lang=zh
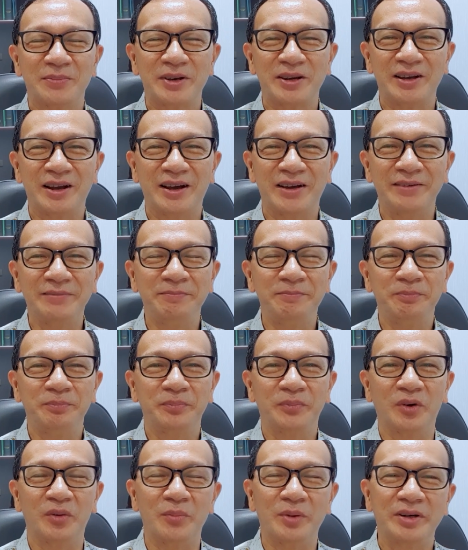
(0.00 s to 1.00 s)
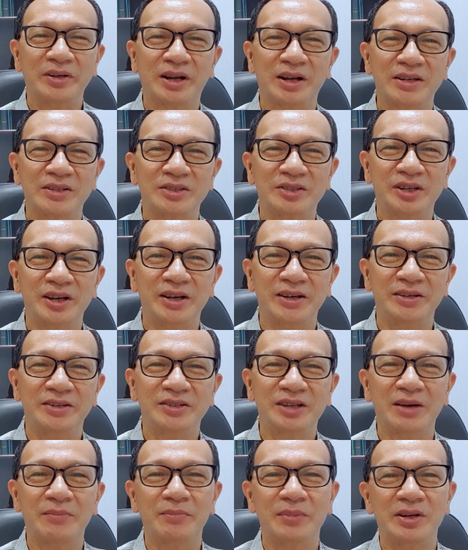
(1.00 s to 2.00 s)
平安。我们感谢
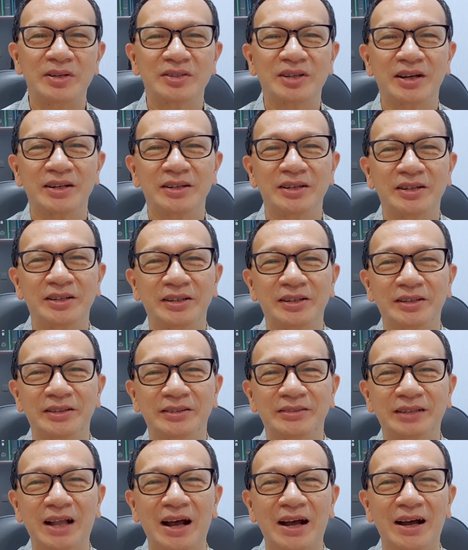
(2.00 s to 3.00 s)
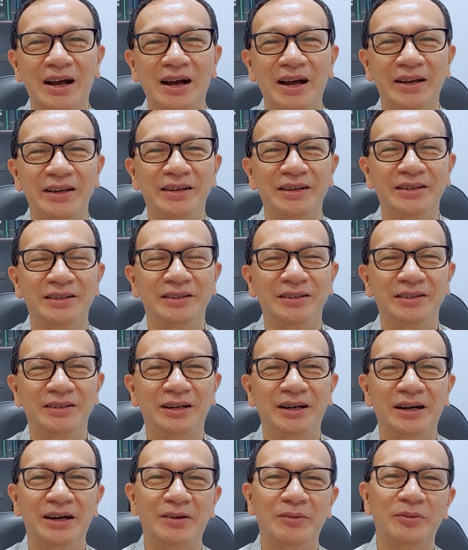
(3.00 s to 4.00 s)
赞美上帝的大爱
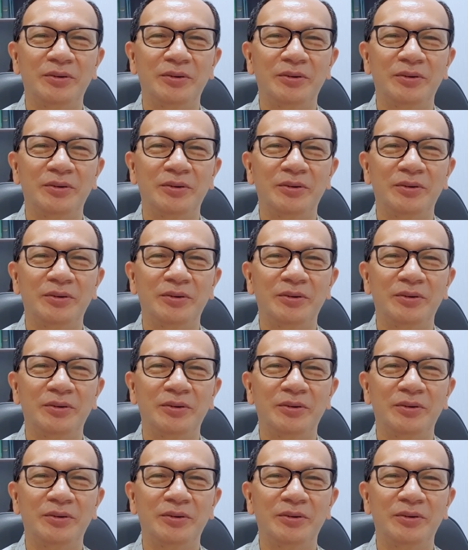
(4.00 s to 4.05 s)
啊！